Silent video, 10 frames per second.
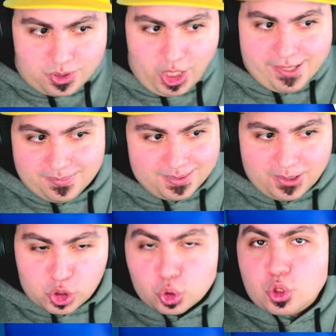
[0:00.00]
cioè,
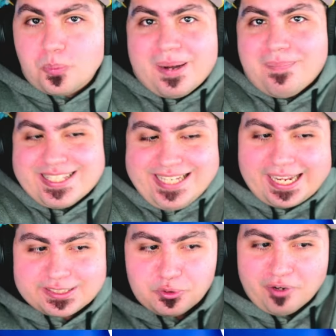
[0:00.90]
giusto per
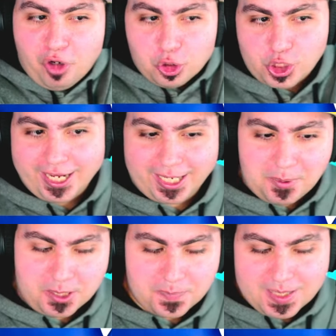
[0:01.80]
ammazzarti una voce Cioè,
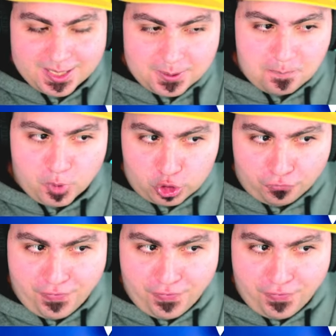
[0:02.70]
capito? non ti